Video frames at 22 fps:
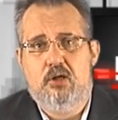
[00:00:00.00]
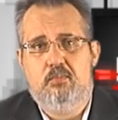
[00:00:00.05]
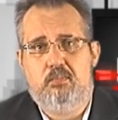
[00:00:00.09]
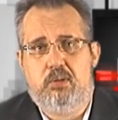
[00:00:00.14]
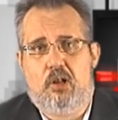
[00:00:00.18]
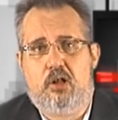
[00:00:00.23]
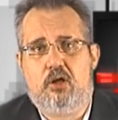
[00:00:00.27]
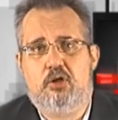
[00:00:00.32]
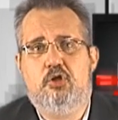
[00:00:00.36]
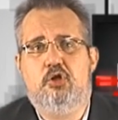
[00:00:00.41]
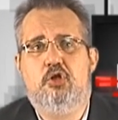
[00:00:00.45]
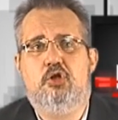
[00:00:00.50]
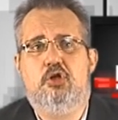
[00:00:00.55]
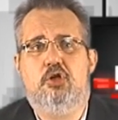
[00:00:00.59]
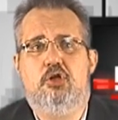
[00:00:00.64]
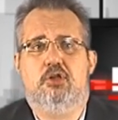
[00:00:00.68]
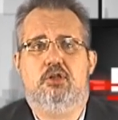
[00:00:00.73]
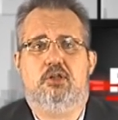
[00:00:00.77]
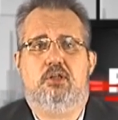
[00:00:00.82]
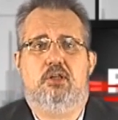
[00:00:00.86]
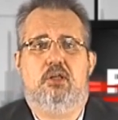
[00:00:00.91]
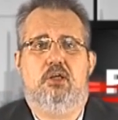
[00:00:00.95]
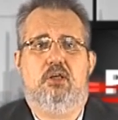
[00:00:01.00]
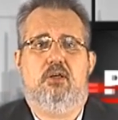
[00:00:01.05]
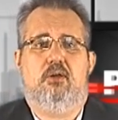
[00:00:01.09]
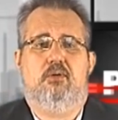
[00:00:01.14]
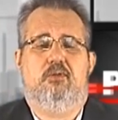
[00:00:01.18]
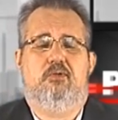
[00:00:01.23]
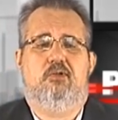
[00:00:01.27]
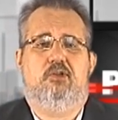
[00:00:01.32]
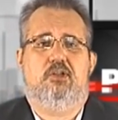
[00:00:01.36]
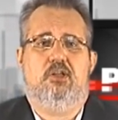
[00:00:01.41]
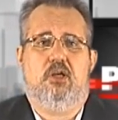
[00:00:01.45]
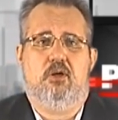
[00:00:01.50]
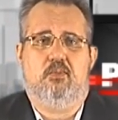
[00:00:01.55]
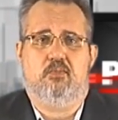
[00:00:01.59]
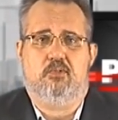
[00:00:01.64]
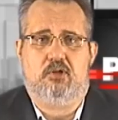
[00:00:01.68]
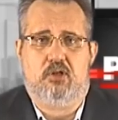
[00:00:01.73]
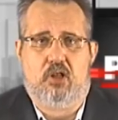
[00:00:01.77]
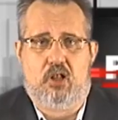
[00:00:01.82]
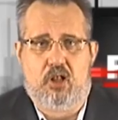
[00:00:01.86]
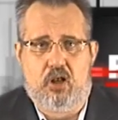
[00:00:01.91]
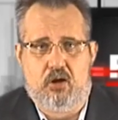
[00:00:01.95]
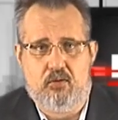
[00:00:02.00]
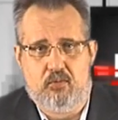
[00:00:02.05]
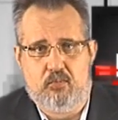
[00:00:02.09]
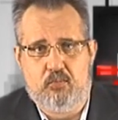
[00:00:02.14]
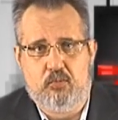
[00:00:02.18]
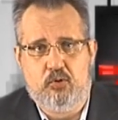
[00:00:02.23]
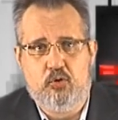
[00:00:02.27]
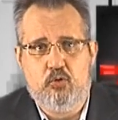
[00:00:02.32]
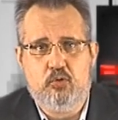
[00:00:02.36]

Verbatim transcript: Практически всем здравым